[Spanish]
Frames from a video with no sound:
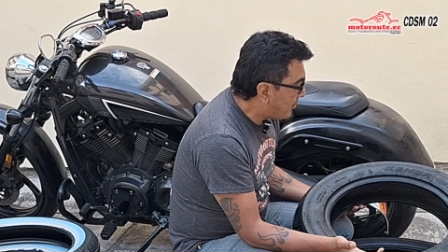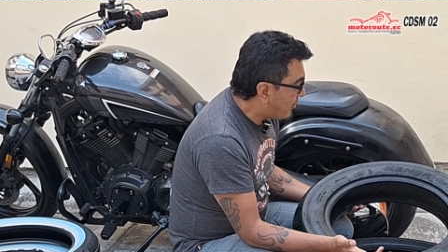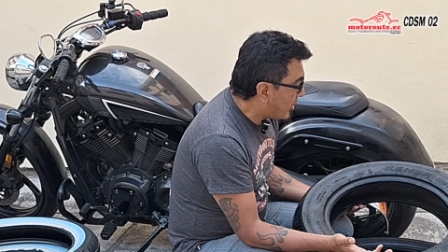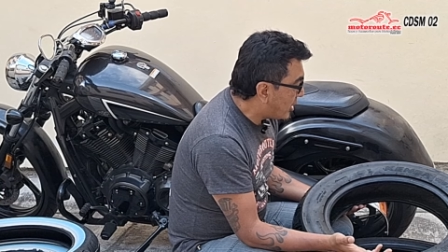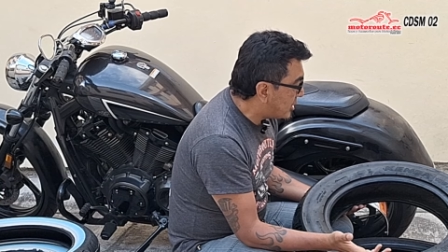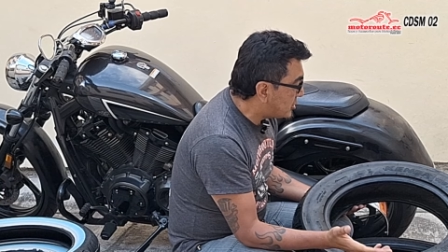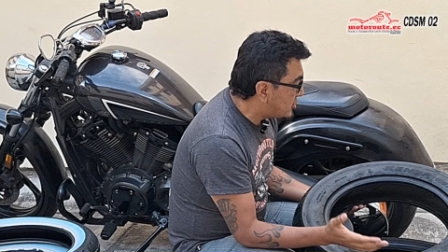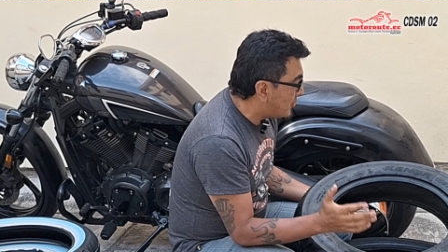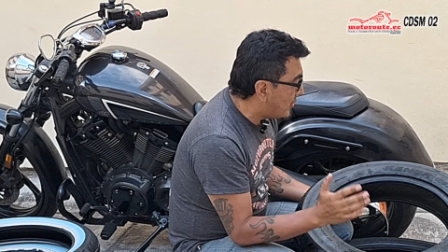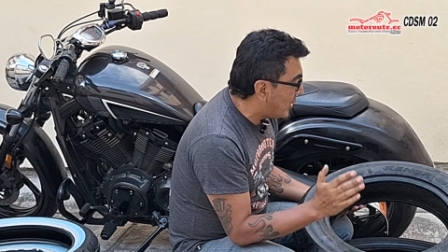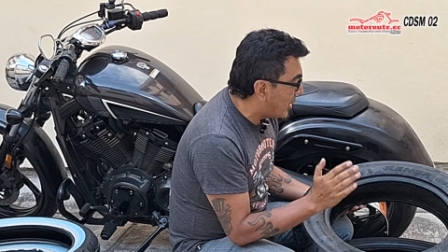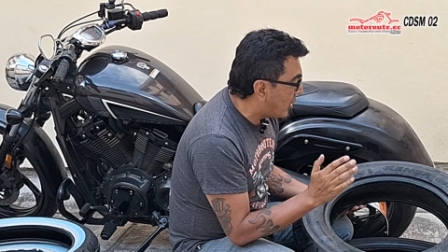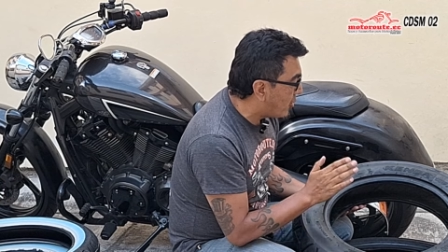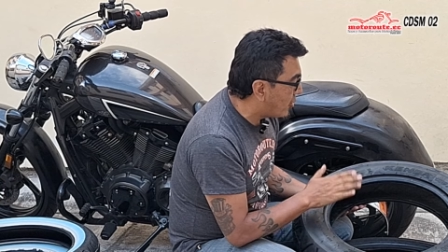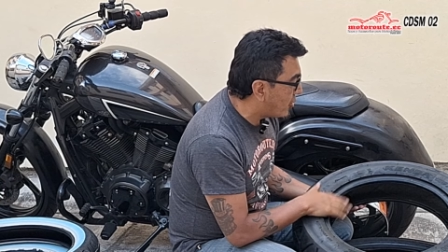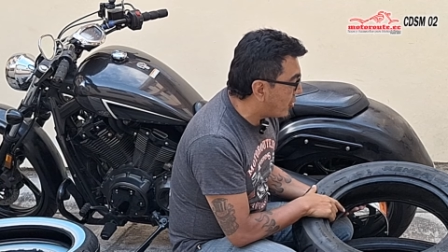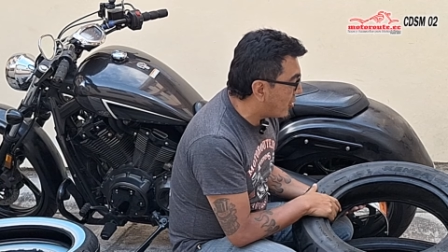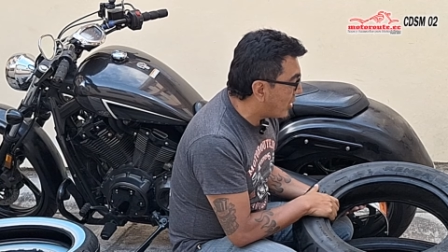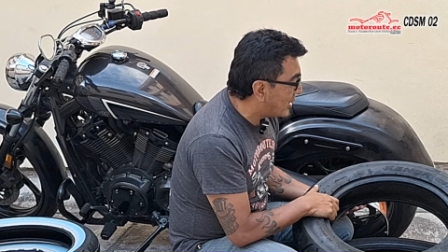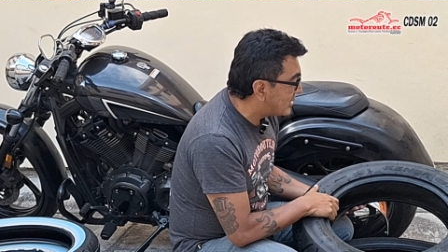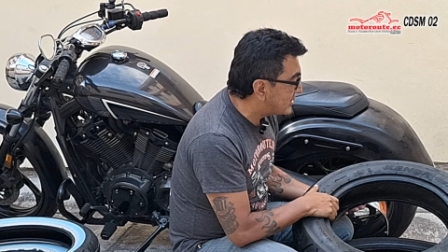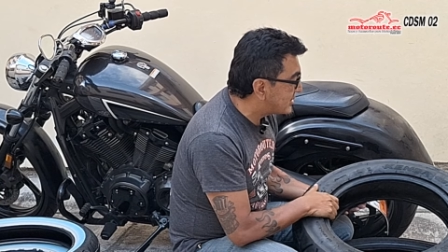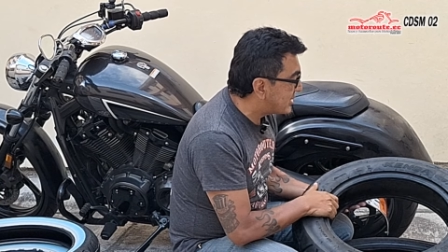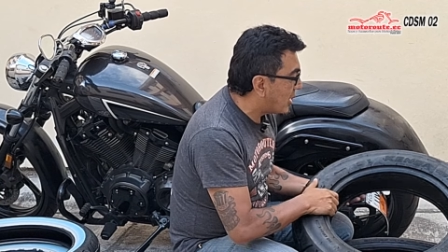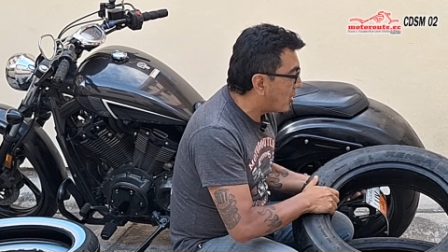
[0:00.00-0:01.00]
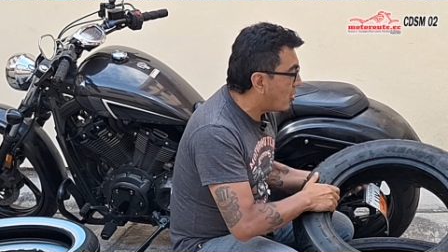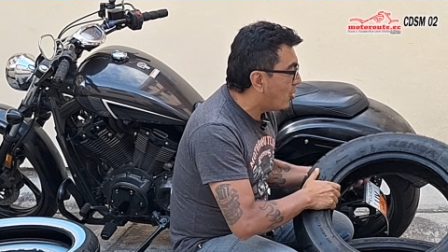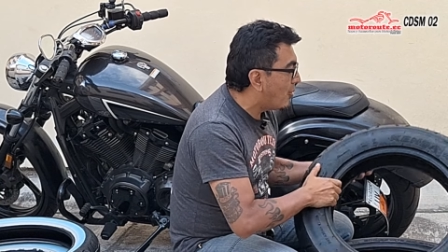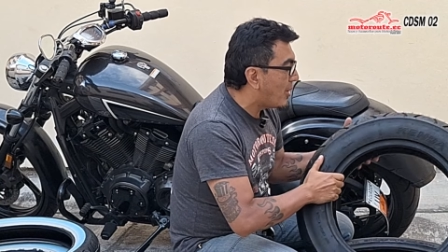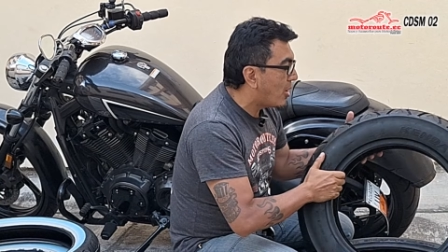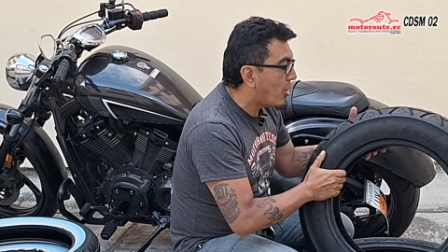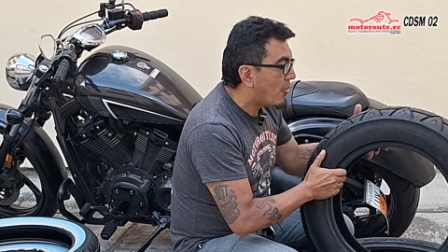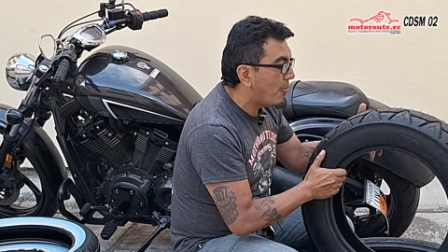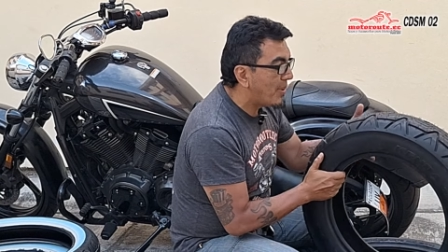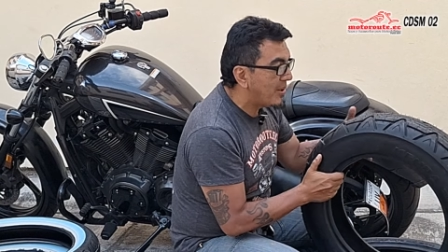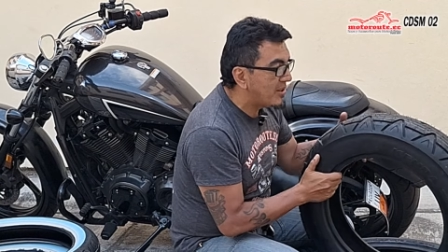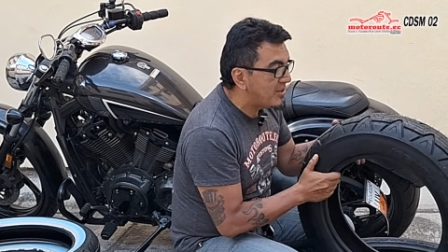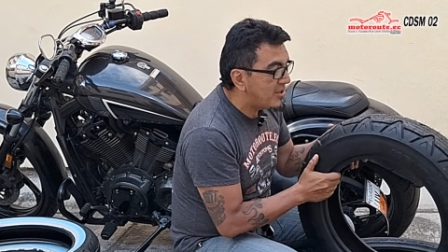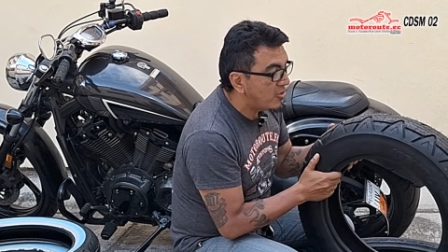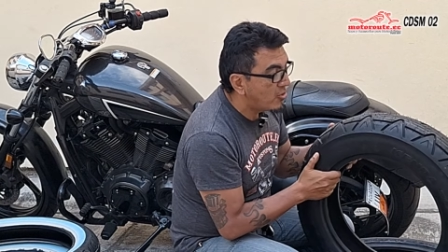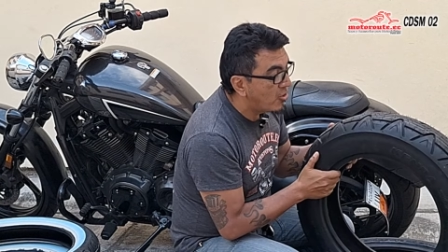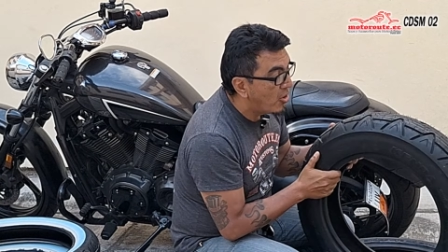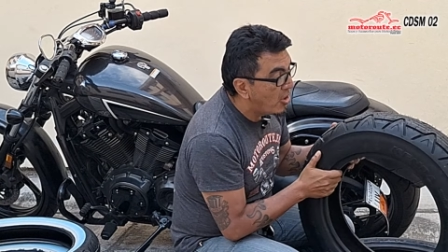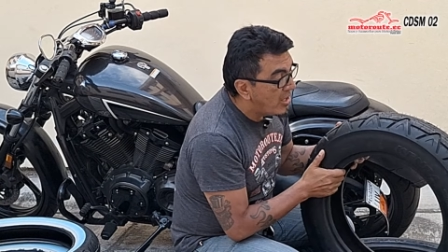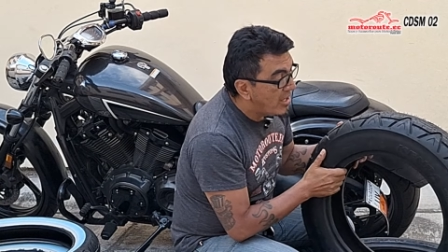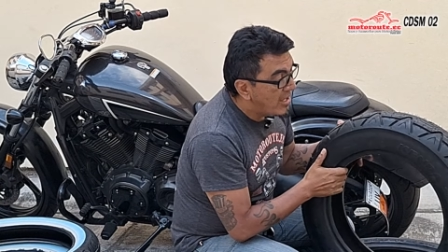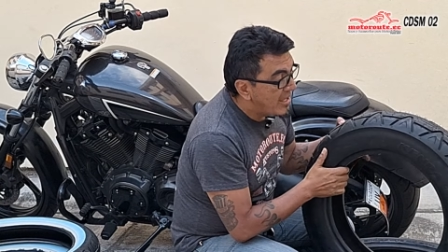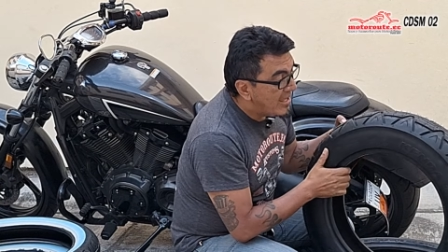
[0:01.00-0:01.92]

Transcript: por eso mejor yo las traigo bajo pedido.